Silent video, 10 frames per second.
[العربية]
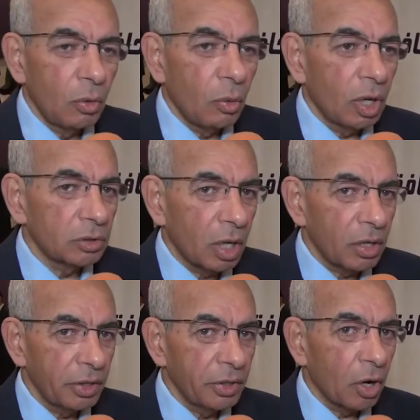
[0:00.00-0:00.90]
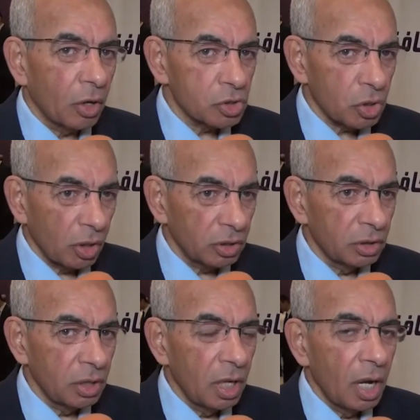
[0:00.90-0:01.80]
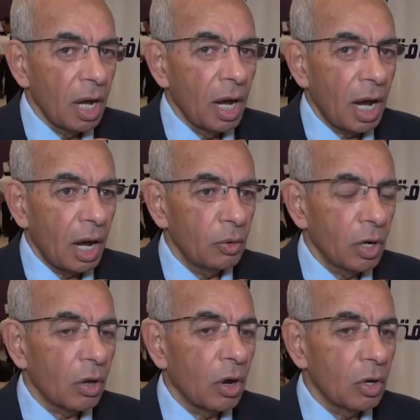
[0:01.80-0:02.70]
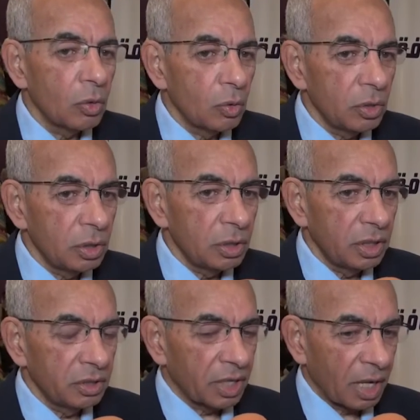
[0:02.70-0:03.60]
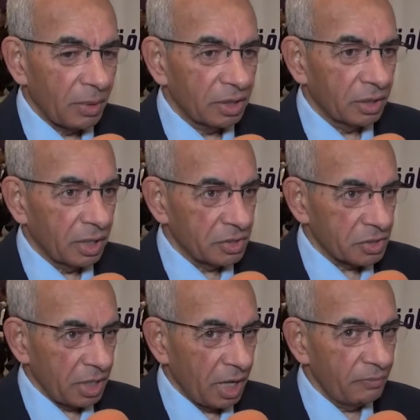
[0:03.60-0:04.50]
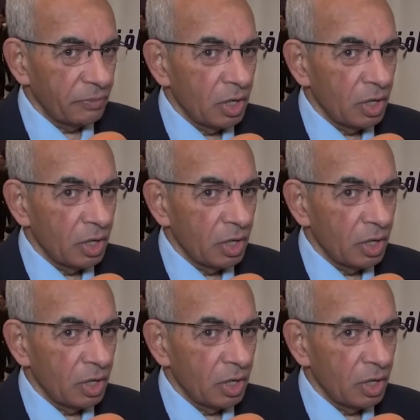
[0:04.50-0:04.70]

وطرح النقاشات حول القانون الانتخابات الرئاسية